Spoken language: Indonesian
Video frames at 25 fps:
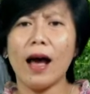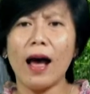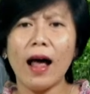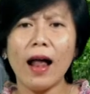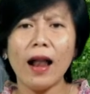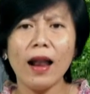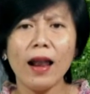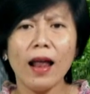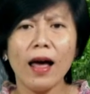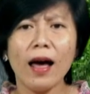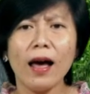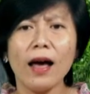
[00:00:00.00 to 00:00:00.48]

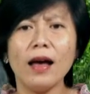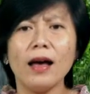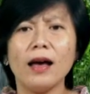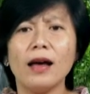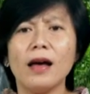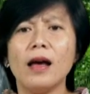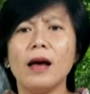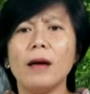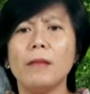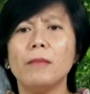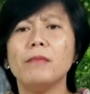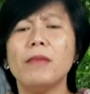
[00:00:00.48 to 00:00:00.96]
Allah
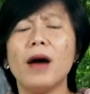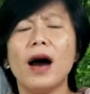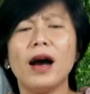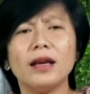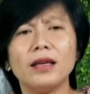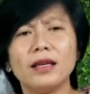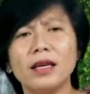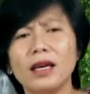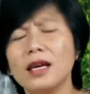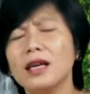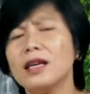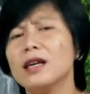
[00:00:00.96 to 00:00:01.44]

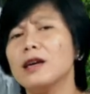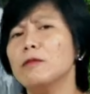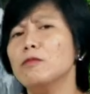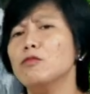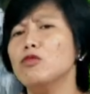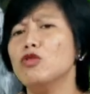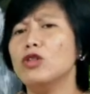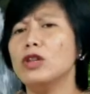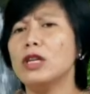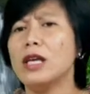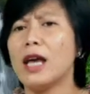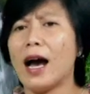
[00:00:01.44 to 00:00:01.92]
bagi
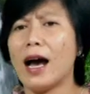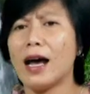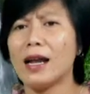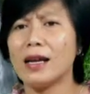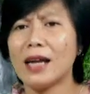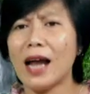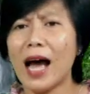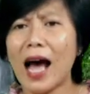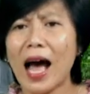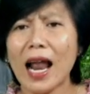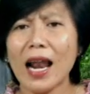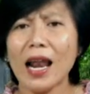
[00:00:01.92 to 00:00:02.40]

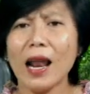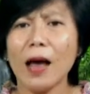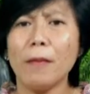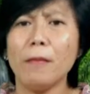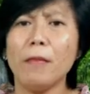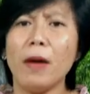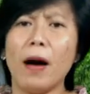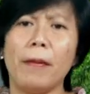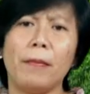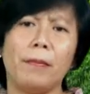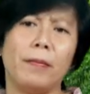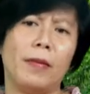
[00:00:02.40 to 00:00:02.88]
kemuliaan Allah
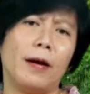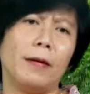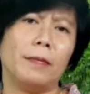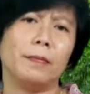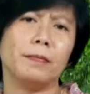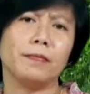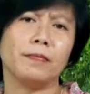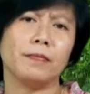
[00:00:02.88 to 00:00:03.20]
Bapa.